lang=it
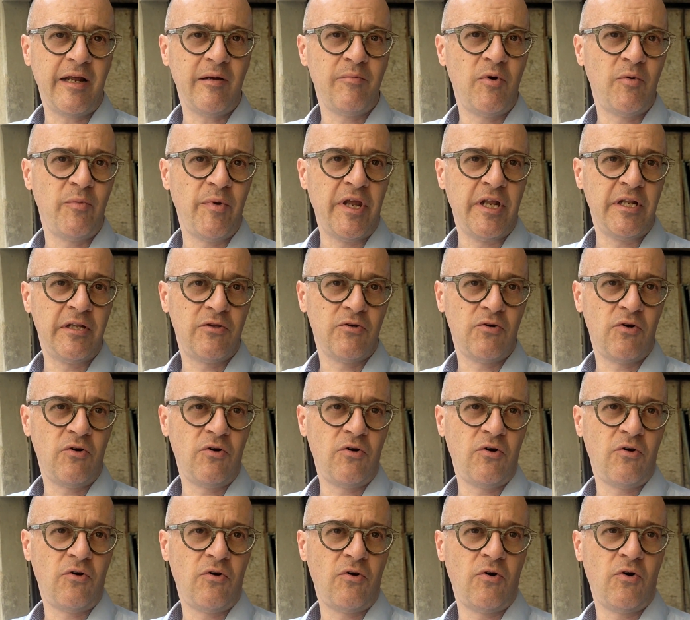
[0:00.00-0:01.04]
al
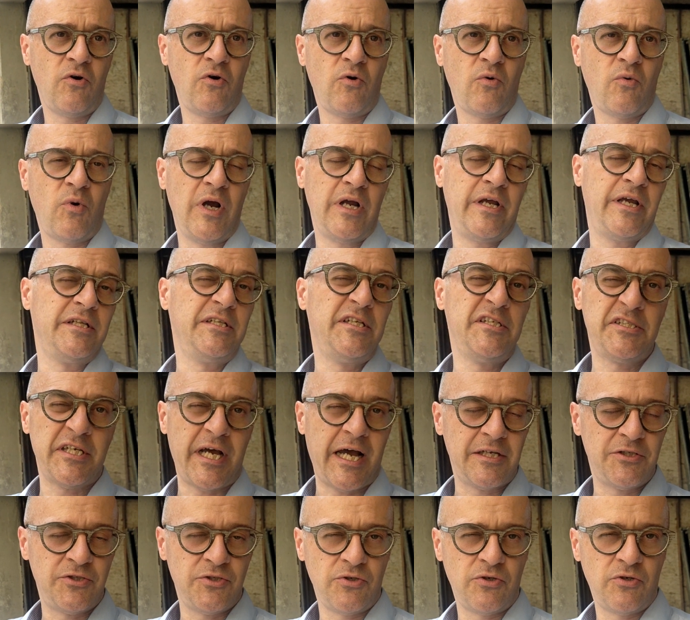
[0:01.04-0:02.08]
momento qualche
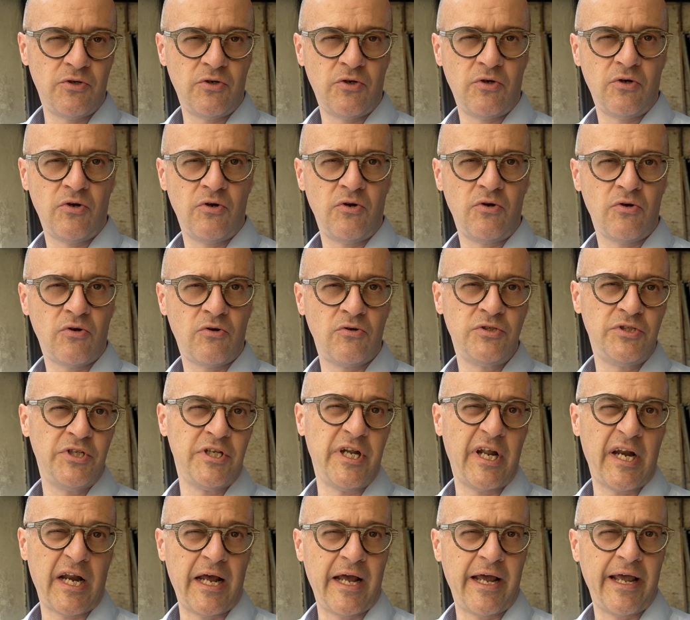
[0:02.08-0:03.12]
disagio
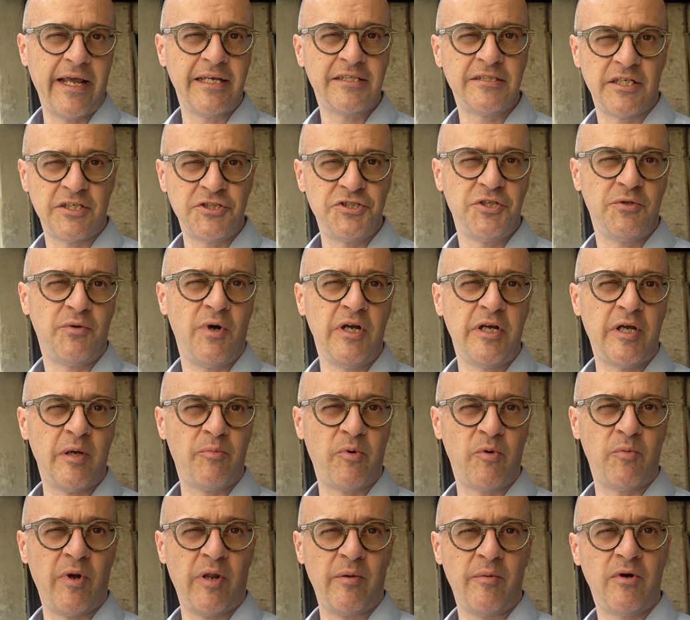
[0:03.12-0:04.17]
continuerà a esserci, qualche
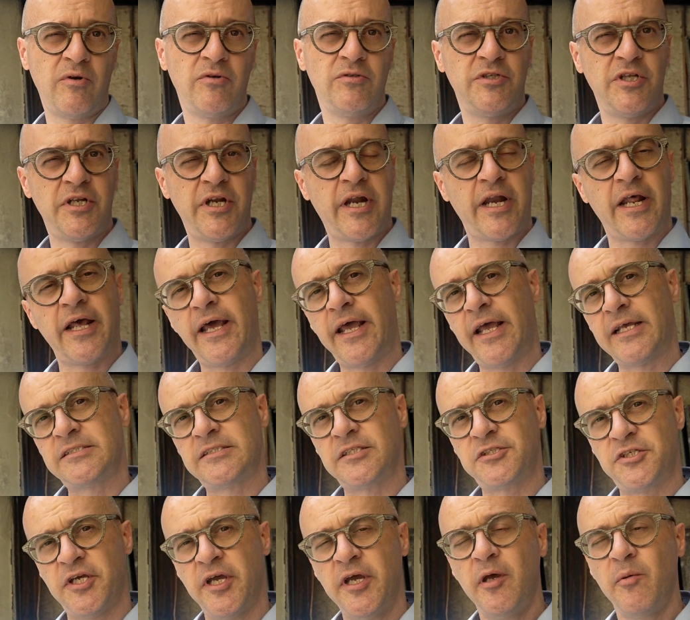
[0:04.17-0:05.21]
problema continuerà a
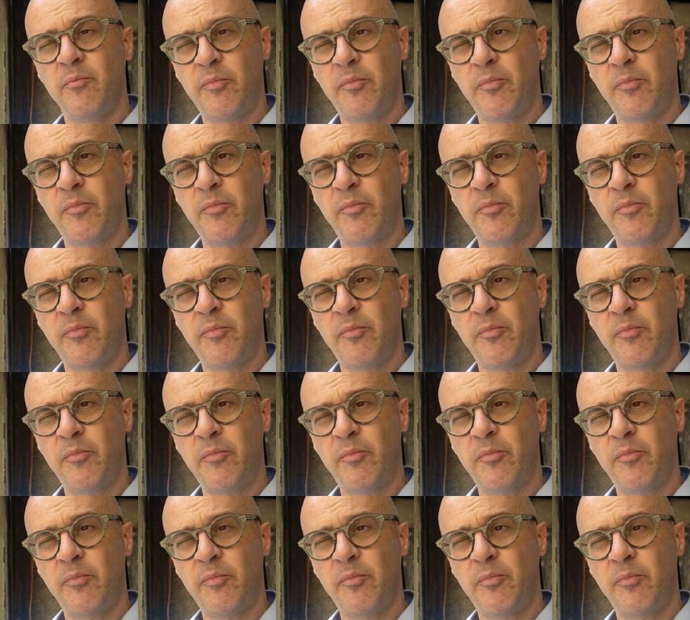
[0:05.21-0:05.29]
esserci,